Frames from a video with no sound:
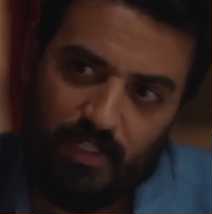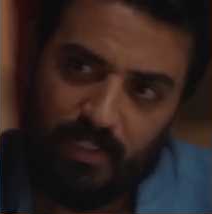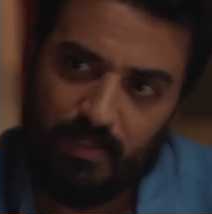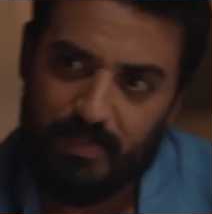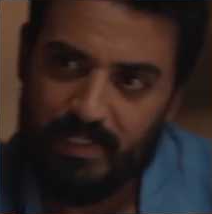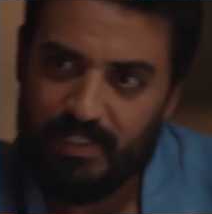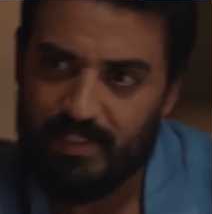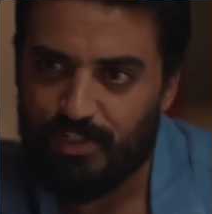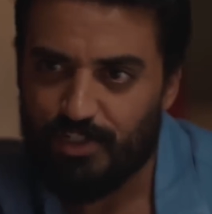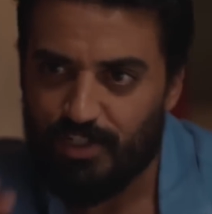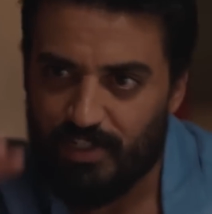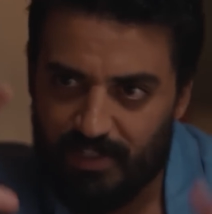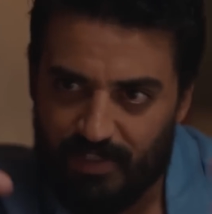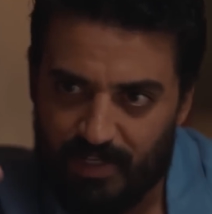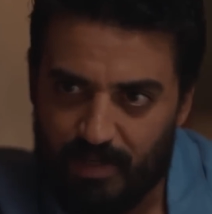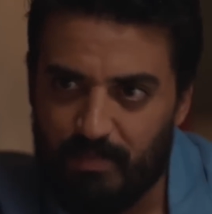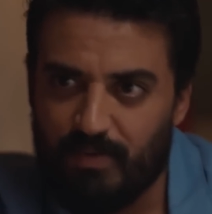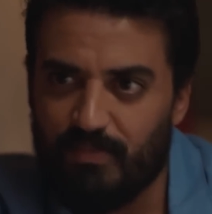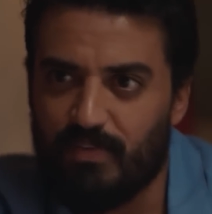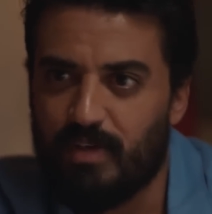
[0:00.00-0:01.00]
واحده بس عشان
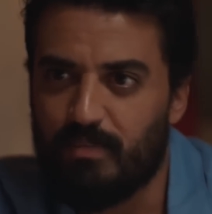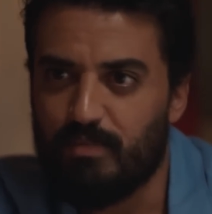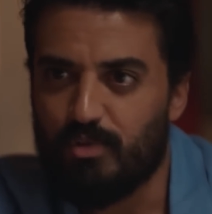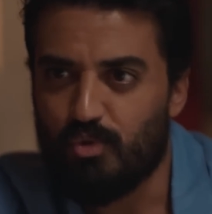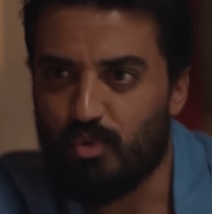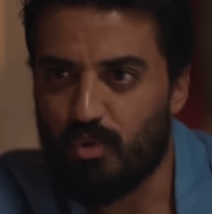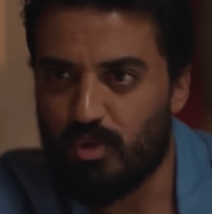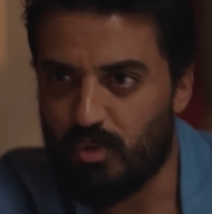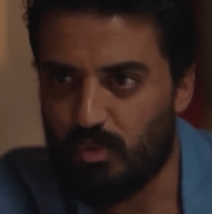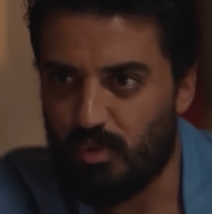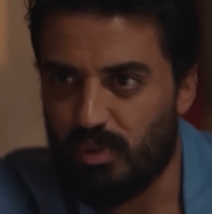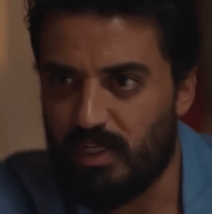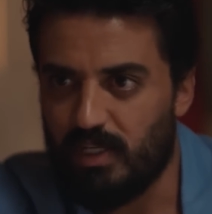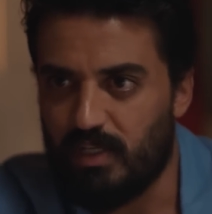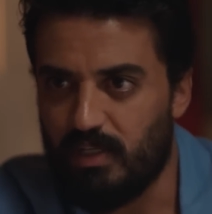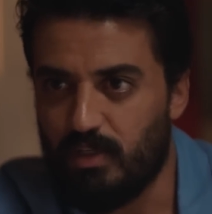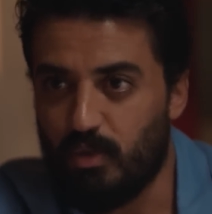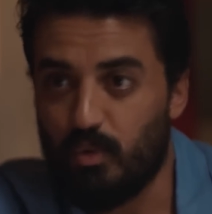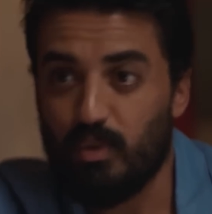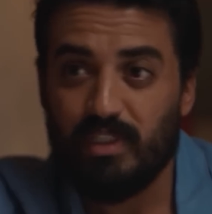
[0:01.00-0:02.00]
ابقى فاهم الصوره
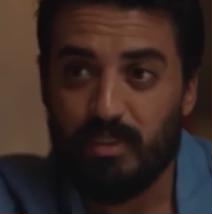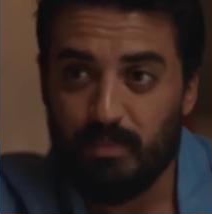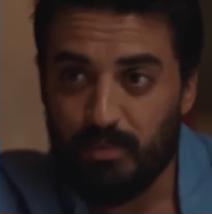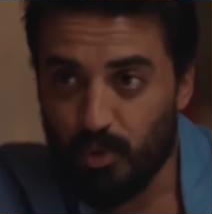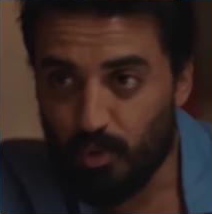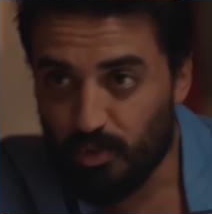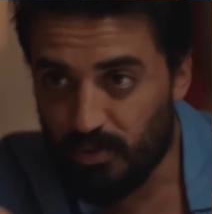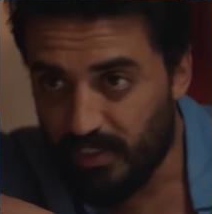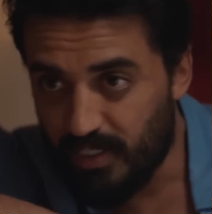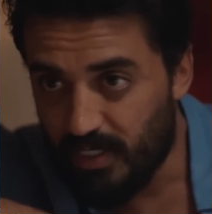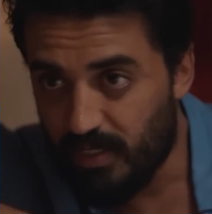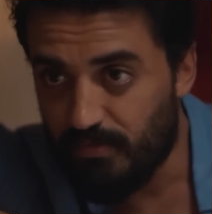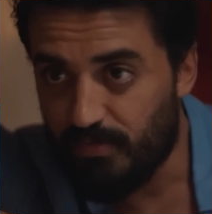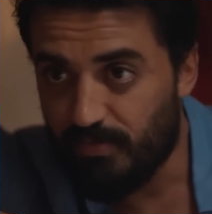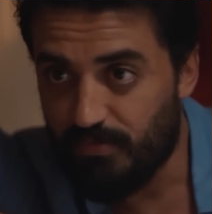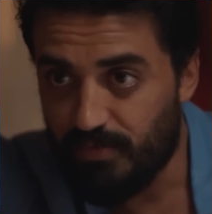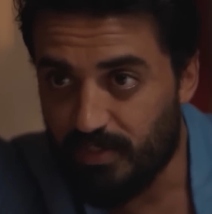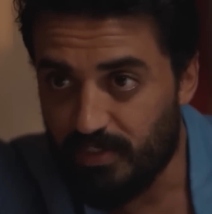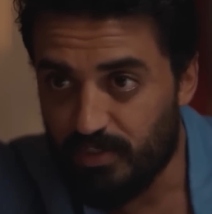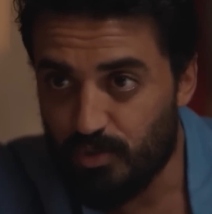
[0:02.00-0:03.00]
كلها هو انت بتحطيني انا في
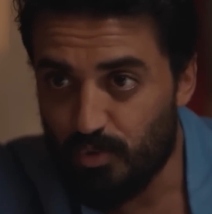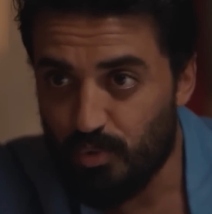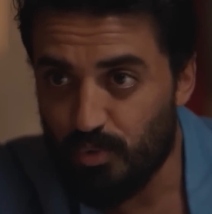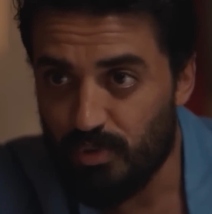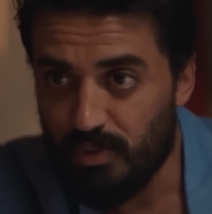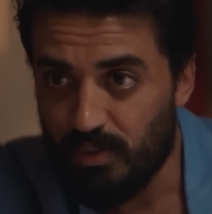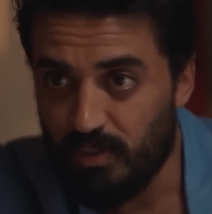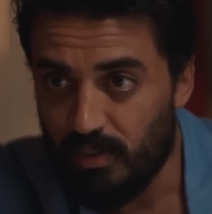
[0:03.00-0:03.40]
الفريند زون